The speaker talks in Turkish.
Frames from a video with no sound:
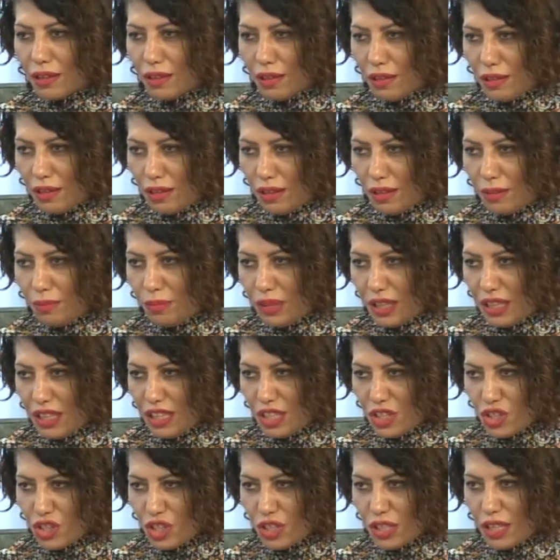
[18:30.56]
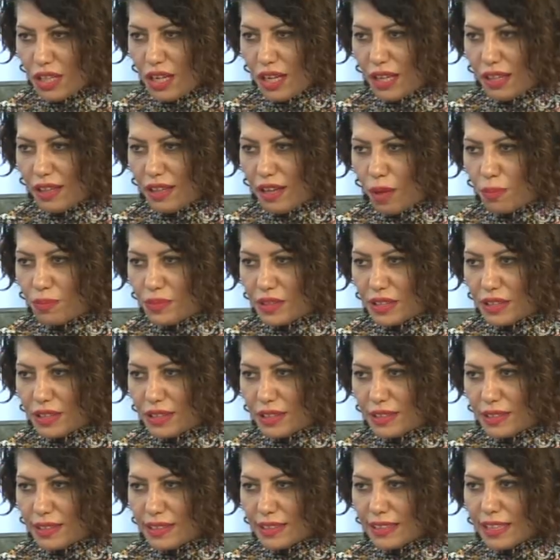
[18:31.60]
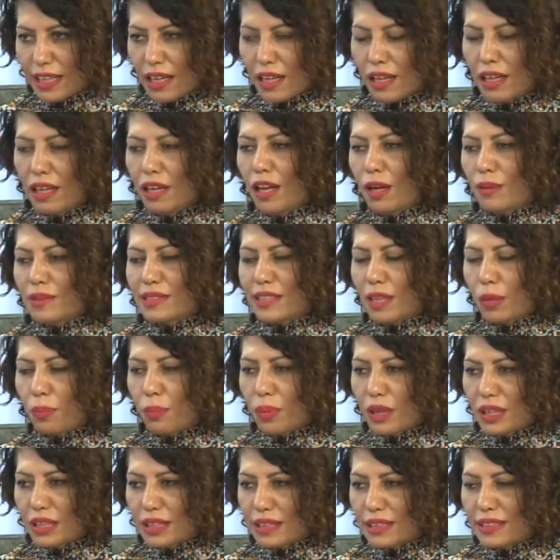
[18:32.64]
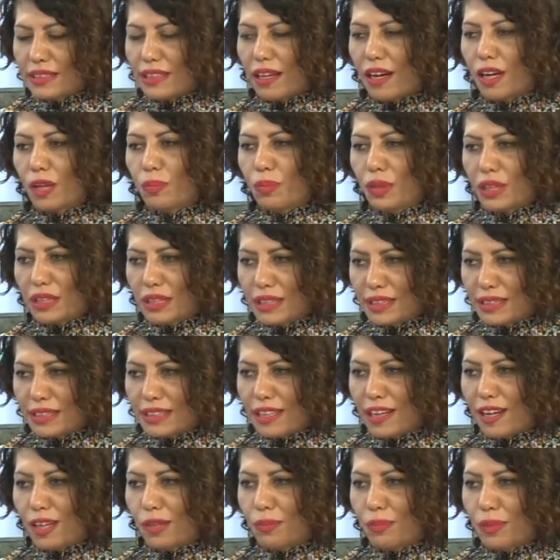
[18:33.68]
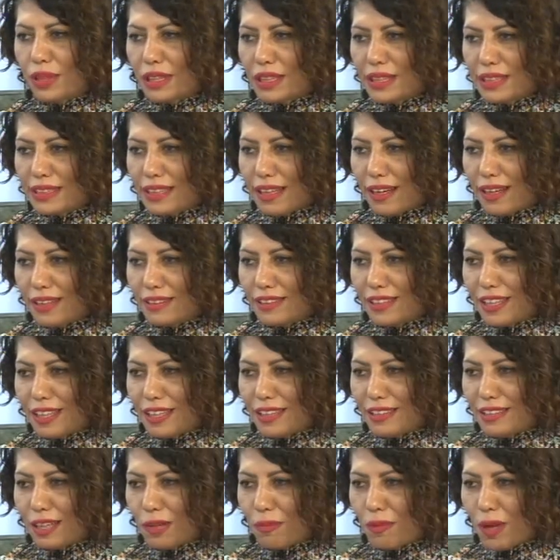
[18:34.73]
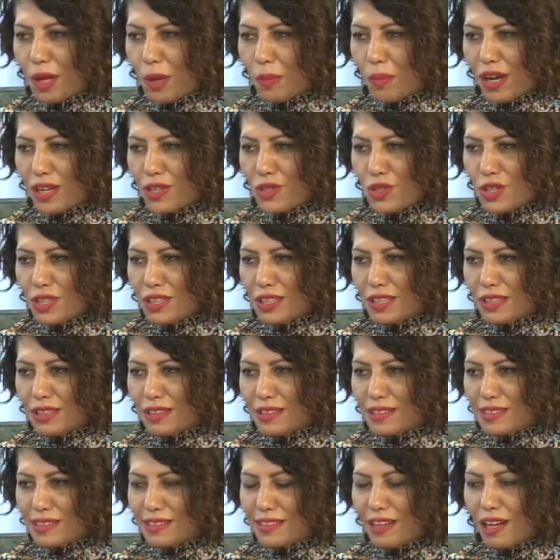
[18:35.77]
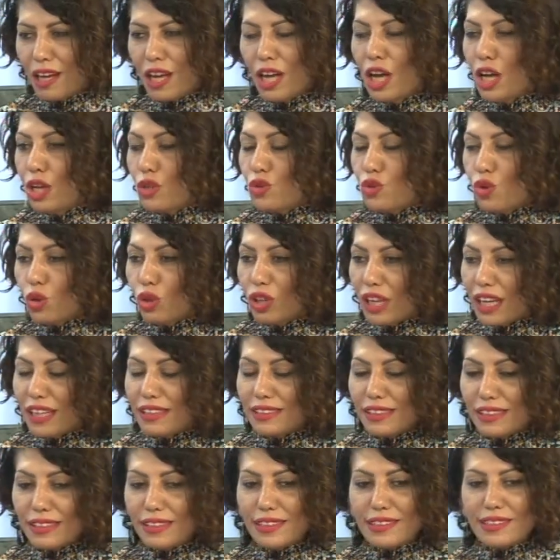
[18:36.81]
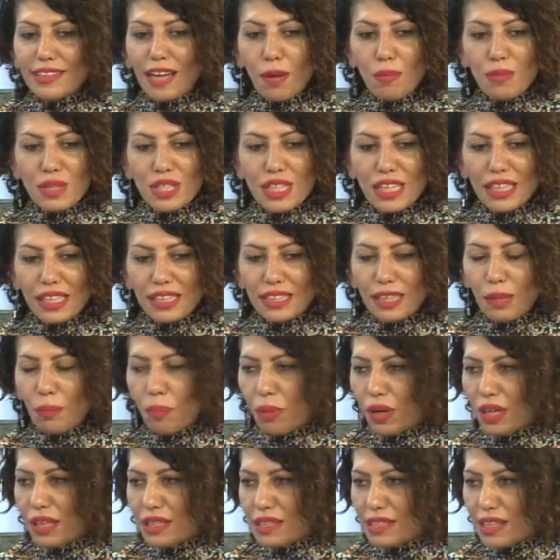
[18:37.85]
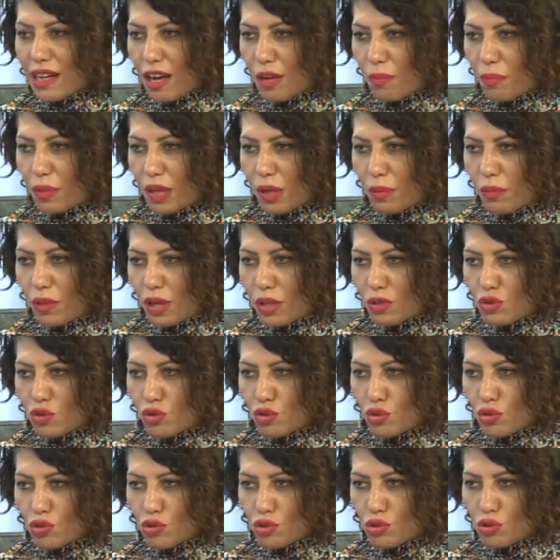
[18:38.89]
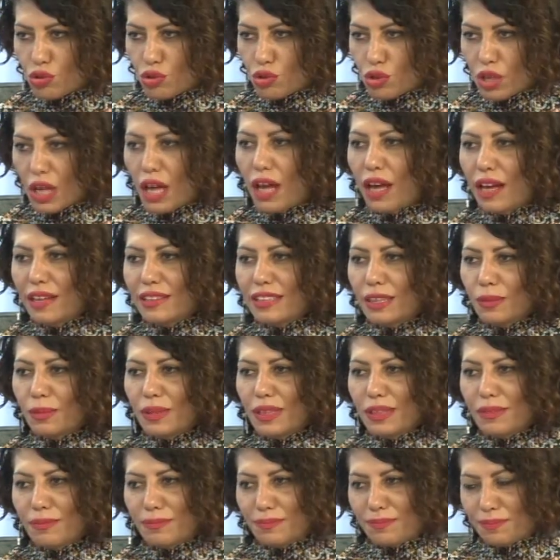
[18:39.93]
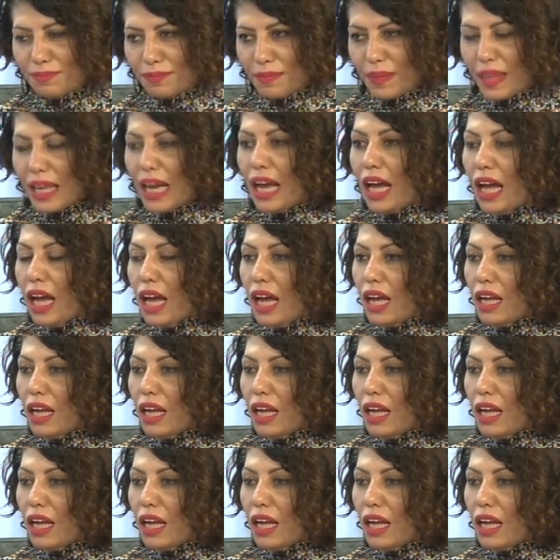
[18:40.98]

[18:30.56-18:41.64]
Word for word: e, birleştirerek yaptığınızda mesela para say para say para say diye demeye başladığınızda çok enteresan bir şekilde para saymaya başlıyorsunuz. Para say Tabii, para say. Ah,